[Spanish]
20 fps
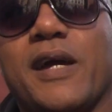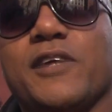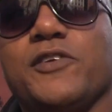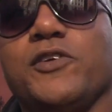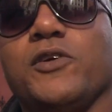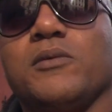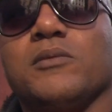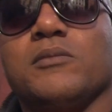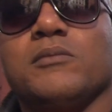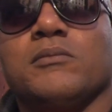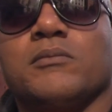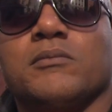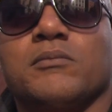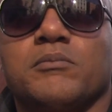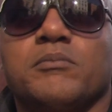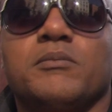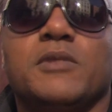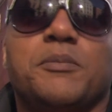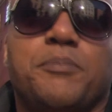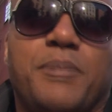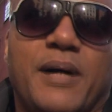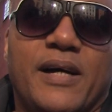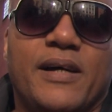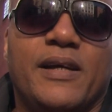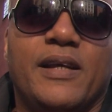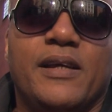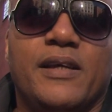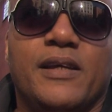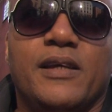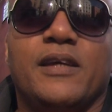pequeño. Mis
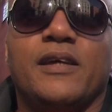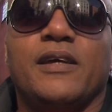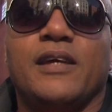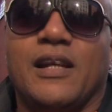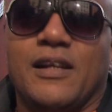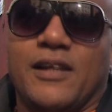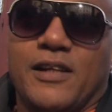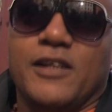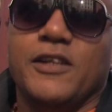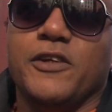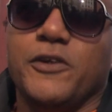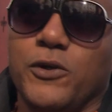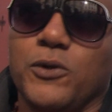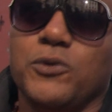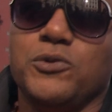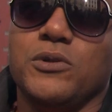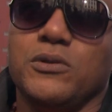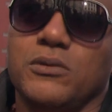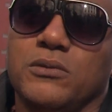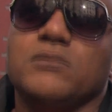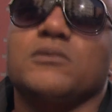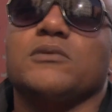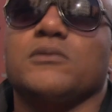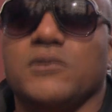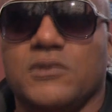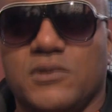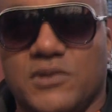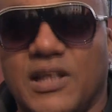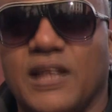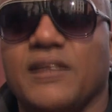padres eran religiosos.
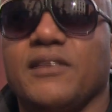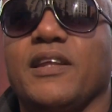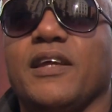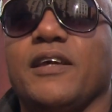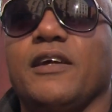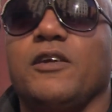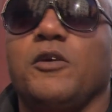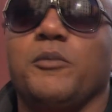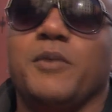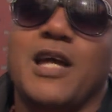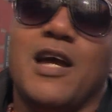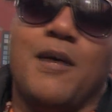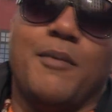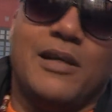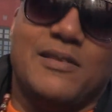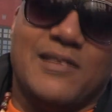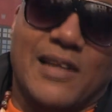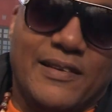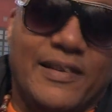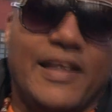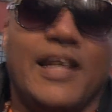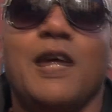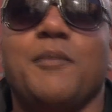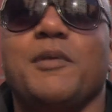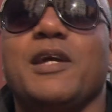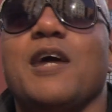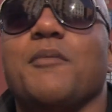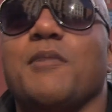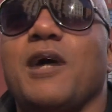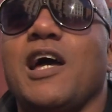Santero, mi Santera
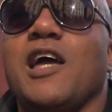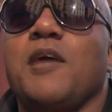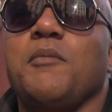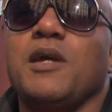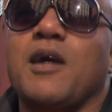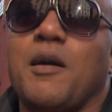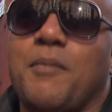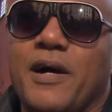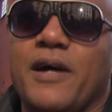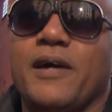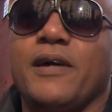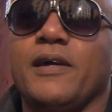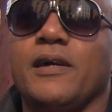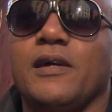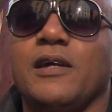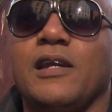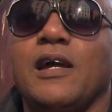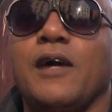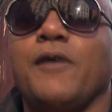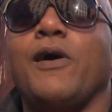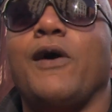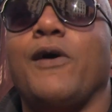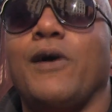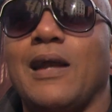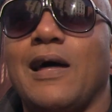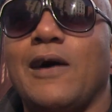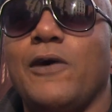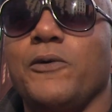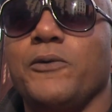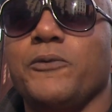me llamaba y mi papá era
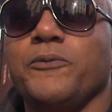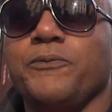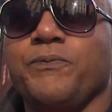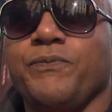babalao.